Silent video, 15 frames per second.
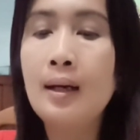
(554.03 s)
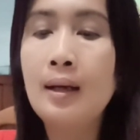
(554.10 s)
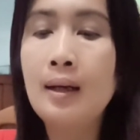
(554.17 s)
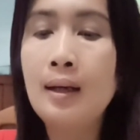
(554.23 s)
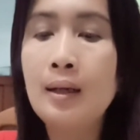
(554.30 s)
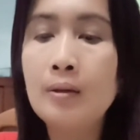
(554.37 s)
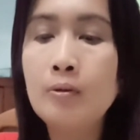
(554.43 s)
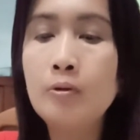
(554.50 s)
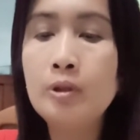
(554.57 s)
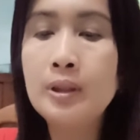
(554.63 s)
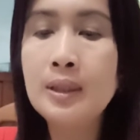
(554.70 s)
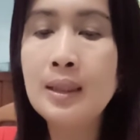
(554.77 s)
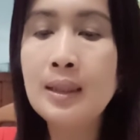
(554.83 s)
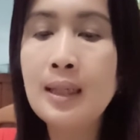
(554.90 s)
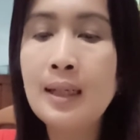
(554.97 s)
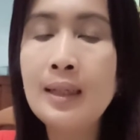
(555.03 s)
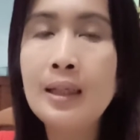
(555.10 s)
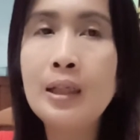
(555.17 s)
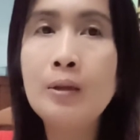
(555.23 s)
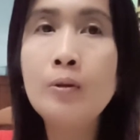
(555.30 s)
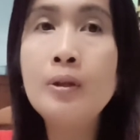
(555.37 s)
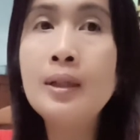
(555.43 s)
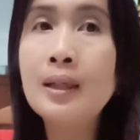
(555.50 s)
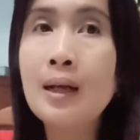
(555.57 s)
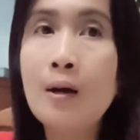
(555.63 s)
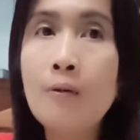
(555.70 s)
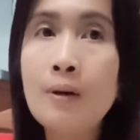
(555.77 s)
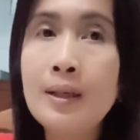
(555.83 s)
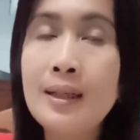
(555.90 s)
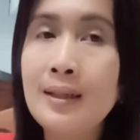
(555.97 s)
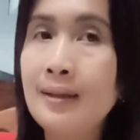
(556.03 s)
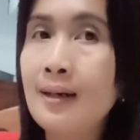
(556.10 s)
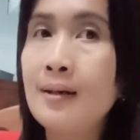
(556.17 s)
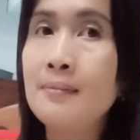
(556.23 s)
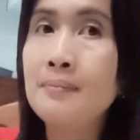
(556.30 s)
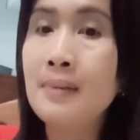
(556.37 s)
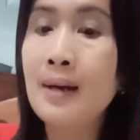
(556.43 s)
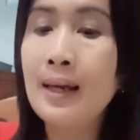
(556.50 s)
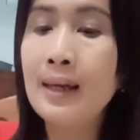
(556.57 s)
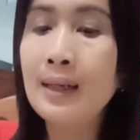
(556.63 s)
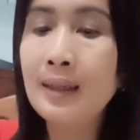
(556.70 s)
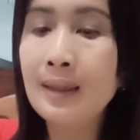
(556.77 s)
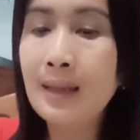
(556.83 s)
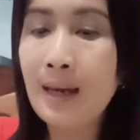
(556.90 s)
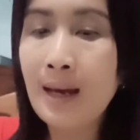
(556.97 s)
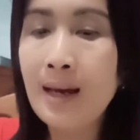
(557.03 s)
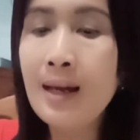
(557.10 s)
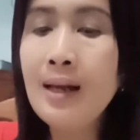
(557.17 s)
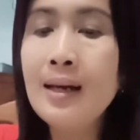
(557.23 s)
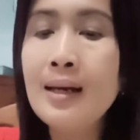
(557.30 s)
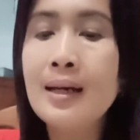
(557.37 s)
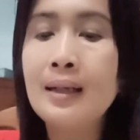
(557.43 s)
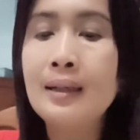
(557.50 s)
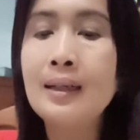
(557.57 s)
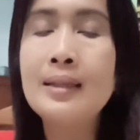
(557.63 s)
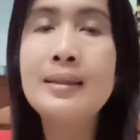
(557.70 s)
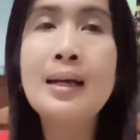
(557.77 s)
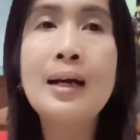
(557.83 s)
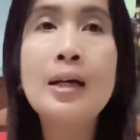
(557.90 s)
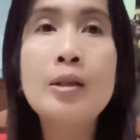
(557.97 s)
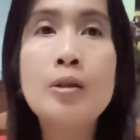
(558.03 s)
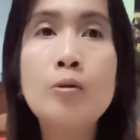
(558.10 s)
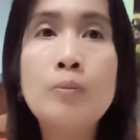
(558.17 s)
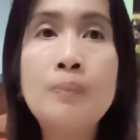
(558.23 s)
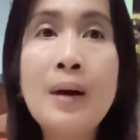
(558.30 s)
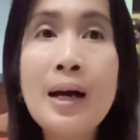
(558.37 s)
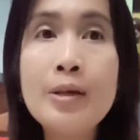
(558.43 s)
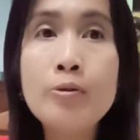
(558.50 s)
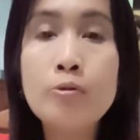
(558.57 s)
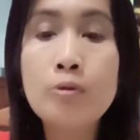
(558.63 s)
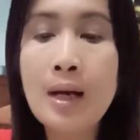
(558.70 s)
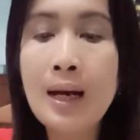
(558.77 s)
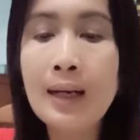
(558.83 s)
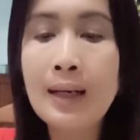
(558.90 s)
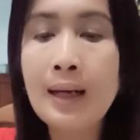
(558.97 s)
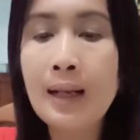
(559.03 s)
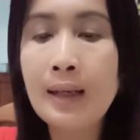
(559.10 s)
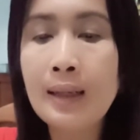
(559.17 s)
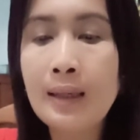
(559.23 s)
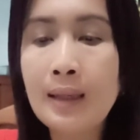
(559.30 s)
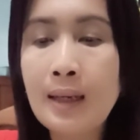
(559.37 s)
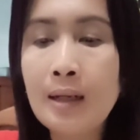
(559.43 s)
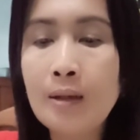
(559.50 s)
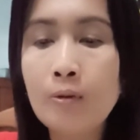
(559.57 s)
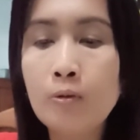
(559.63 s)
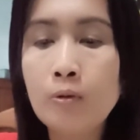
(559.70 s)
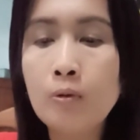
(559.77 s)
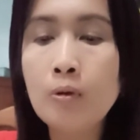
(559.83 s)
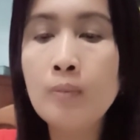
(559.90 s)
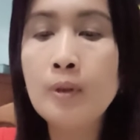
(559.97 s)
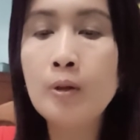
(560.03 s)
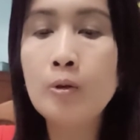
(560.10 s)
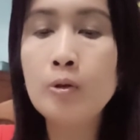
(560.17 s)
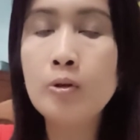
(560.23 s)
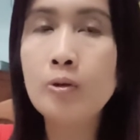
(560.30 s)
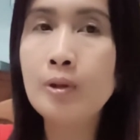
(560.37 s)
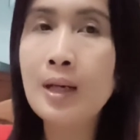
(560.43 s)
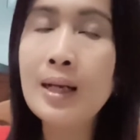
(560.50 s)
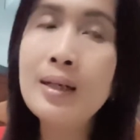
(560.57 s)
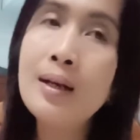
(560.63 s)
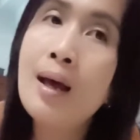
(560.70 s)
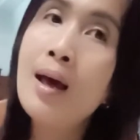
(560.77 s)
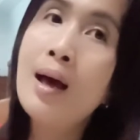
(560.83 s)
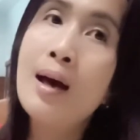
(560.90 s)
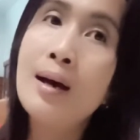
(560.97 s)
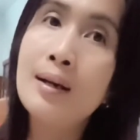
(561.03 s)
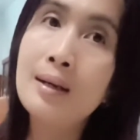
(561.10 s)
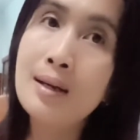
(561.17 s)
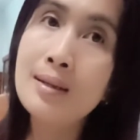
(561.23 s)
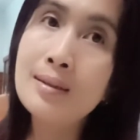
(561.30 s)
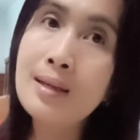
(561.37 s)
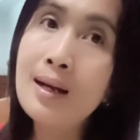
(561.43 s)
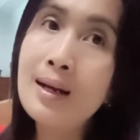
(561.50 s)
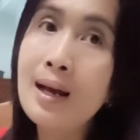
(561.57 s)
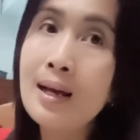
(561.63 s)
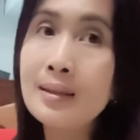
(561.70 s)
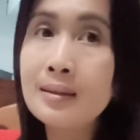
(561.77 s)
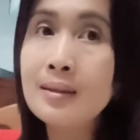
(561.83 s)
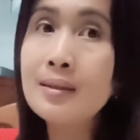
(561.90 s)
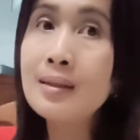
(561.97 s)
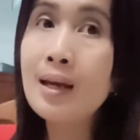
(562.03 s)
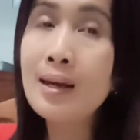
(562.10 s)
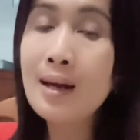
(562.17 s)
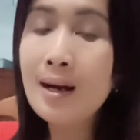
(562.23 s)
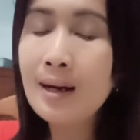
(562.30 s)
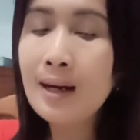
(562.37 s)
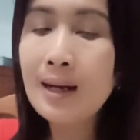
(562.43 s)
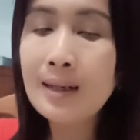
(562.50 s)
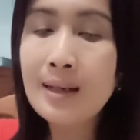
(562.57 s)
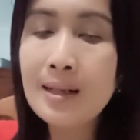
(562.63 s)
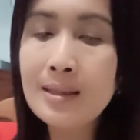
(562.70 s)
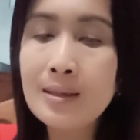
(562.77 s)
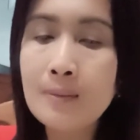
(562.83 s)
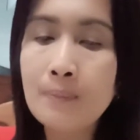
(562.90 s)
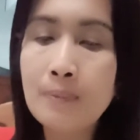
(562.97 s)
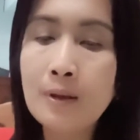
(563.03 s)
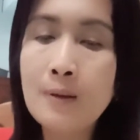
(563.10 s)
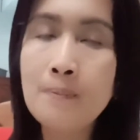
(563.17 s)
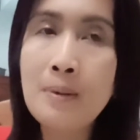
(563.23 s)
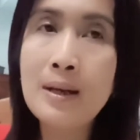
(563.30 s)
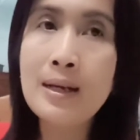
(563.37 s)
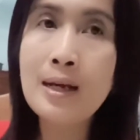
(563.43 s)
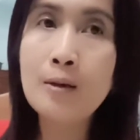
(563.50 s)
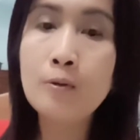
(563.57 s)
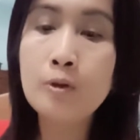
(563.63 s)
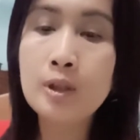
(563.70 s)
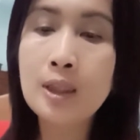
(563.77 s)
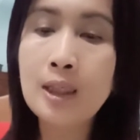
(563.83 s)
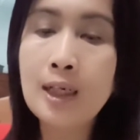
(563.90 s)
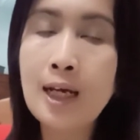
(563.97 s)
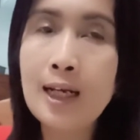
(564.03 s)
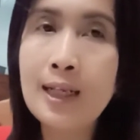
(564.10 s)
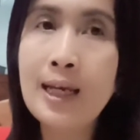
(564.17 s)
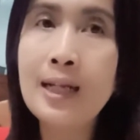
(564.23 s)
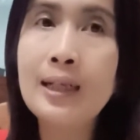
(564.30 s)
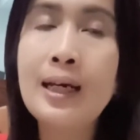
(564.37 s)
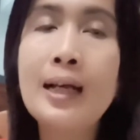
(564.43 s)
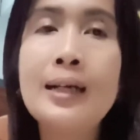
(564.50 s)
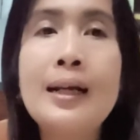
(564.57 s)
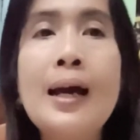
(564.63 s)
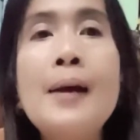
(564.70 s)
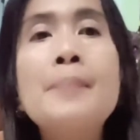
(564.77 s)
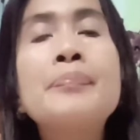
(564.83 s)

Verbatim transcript: uh, kucing kalian itu dirawat dengan baik, ya Nah, jangan lupa juga kalian untuk menunjukkan rasa kasih sayang kalian kepada kucing kalian karena